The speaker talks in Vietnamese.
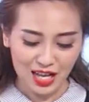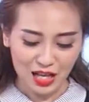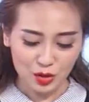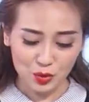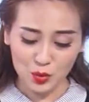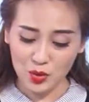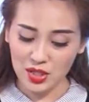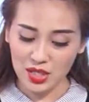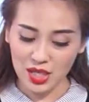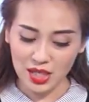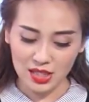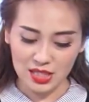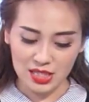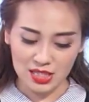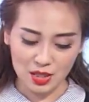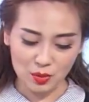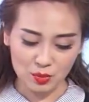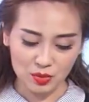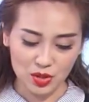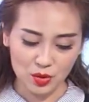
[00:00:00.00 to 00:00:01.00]
Tuy nhiên thì
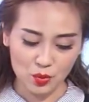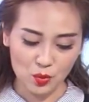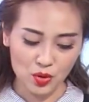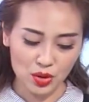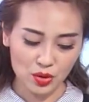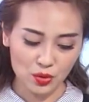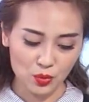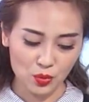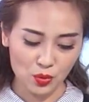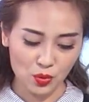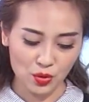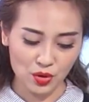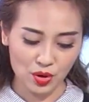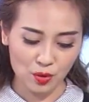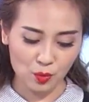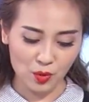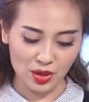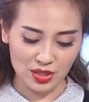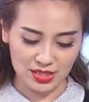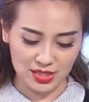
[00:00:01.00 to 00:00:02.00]
trong nghị quyết của hội
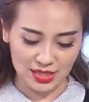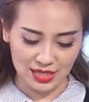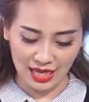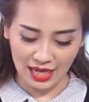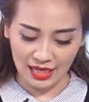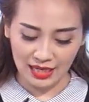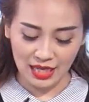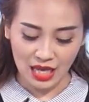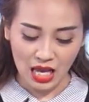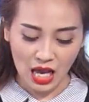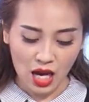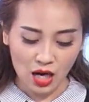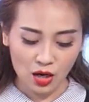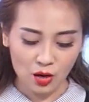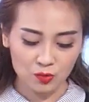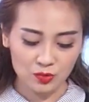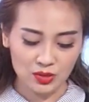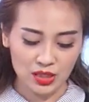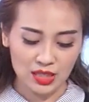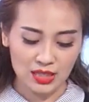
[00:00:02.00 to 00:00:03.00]
đồng quản trị này,
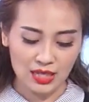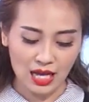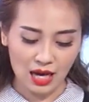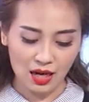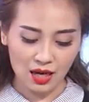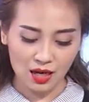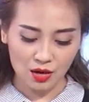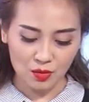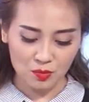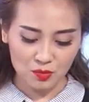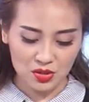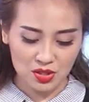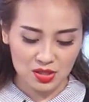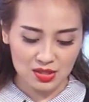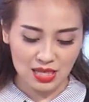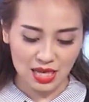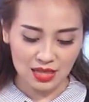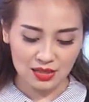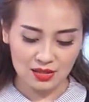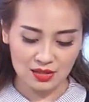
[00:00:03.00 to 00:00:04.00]
công ty đã không đưa
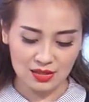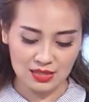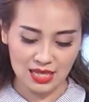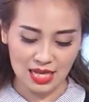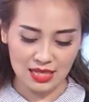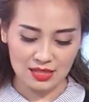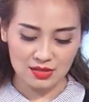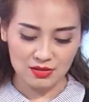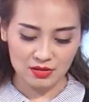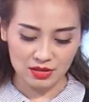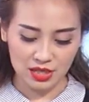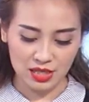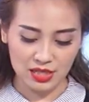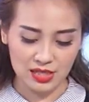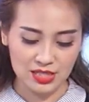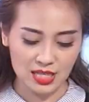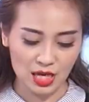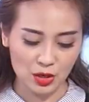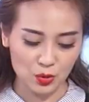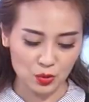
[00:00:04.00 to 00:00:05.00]
ra thời gian dự kiến
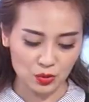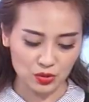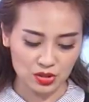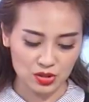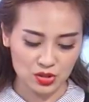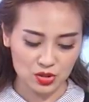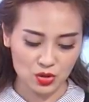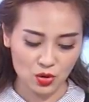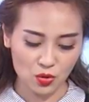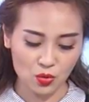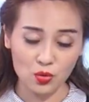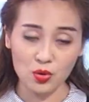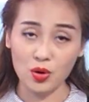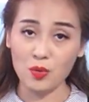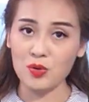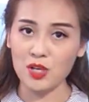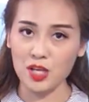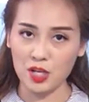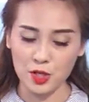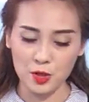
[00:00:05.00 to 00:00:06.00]
trả cổ tức cho cổ
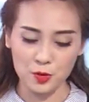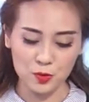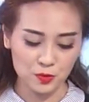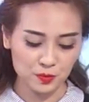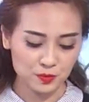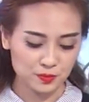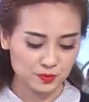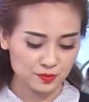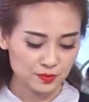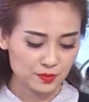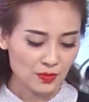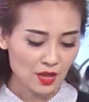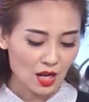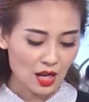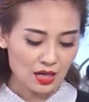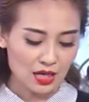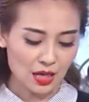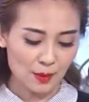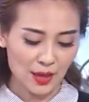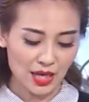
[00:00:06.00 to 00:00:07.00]
đông hiện hữu.
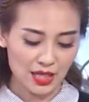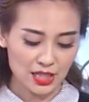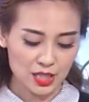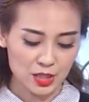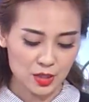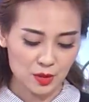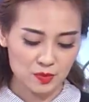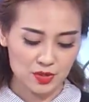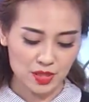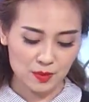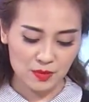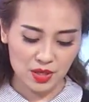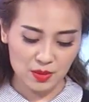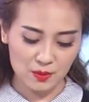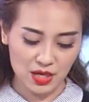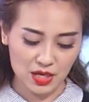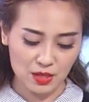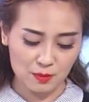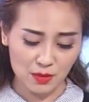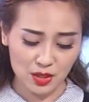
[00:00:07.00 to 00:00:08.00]
Năm
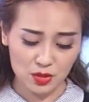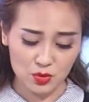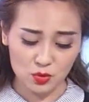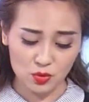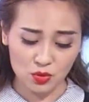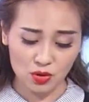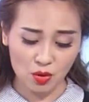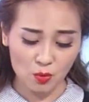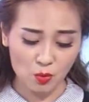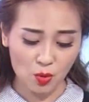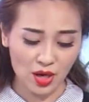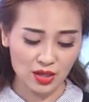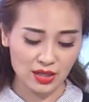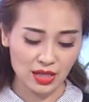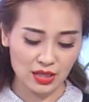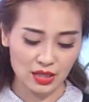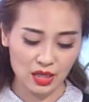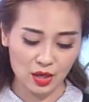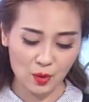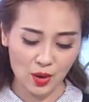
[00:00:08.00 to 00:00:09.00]
2017, mặc dù không hoàn
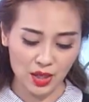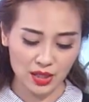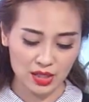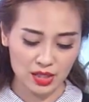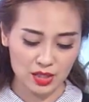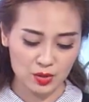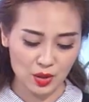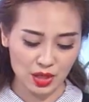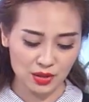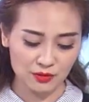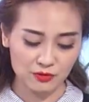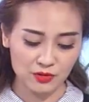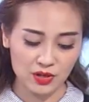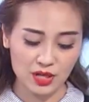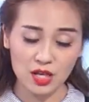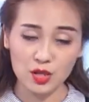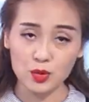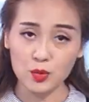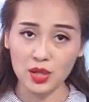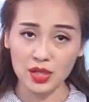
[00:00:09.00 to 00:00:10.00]
thành kế hoạch kinh doanh với
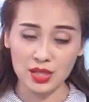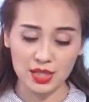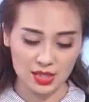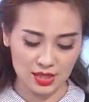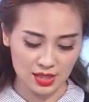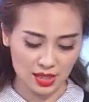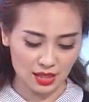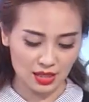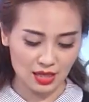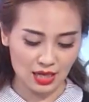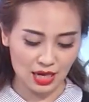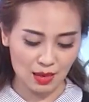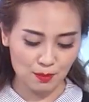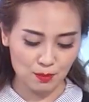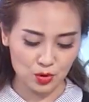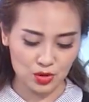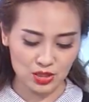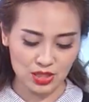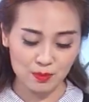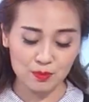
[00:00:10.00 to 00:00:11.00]
lợi nhuận ghi nhận là
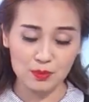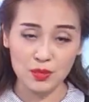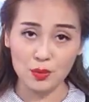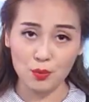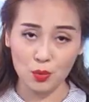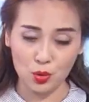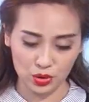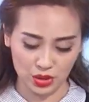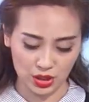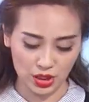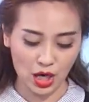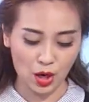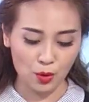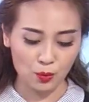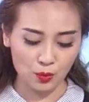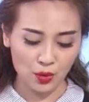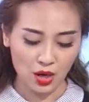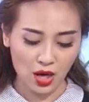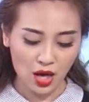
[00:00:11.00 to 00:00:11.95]
111 tỷ đồng,